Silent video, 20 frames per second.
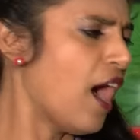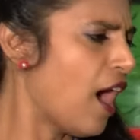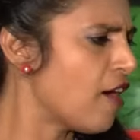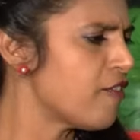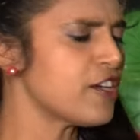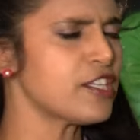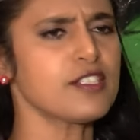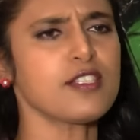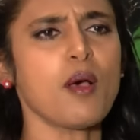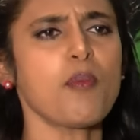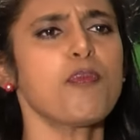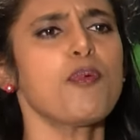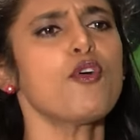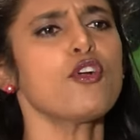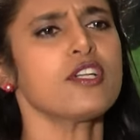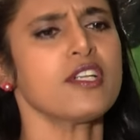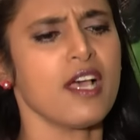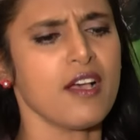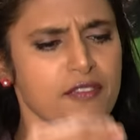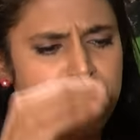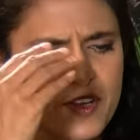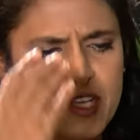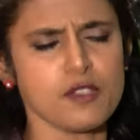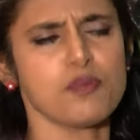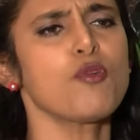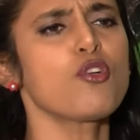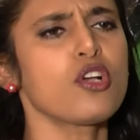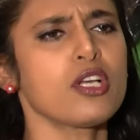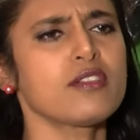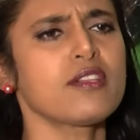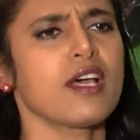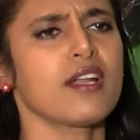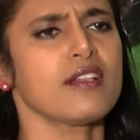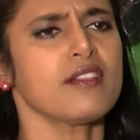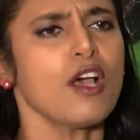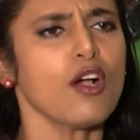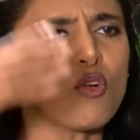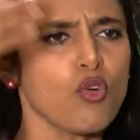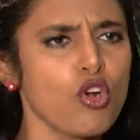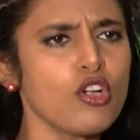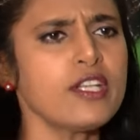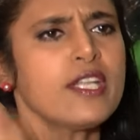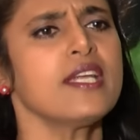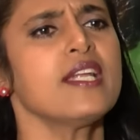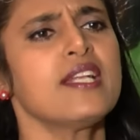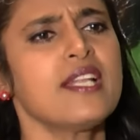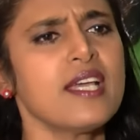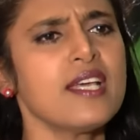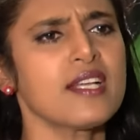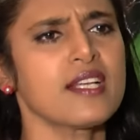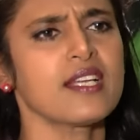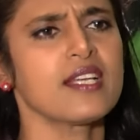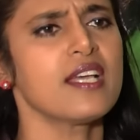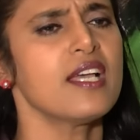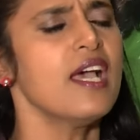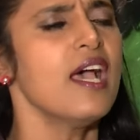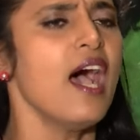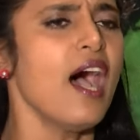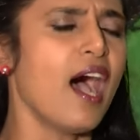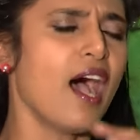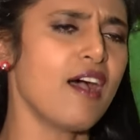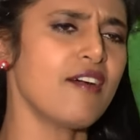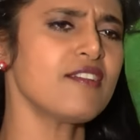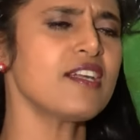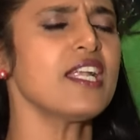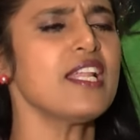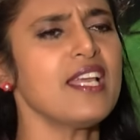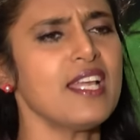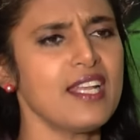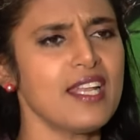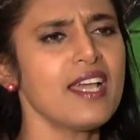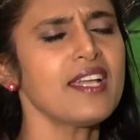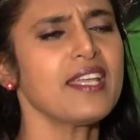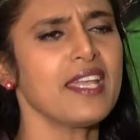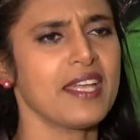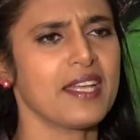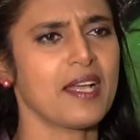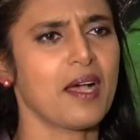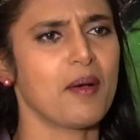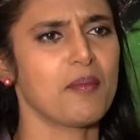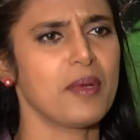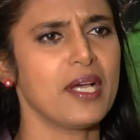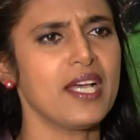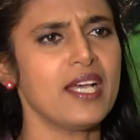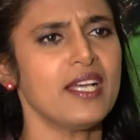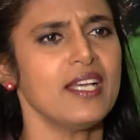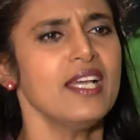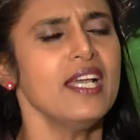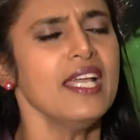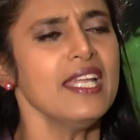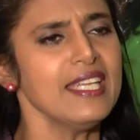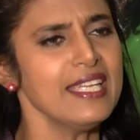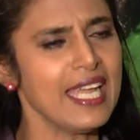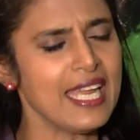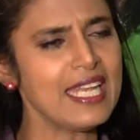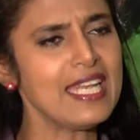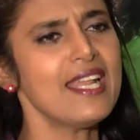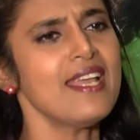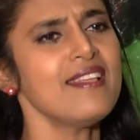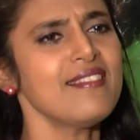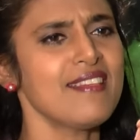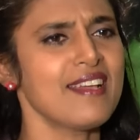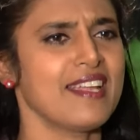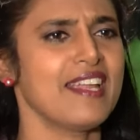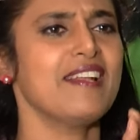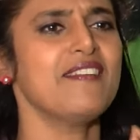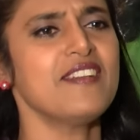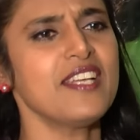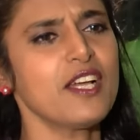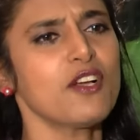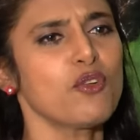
அவர் சப்போர்ட்டா ஃபேஸ்புக்கை திறந்தா கொட்டிக்கிட்டே இருக்கு அவங்களை எல்லாம் கேட்காம என்ன இந்த கேள்வியை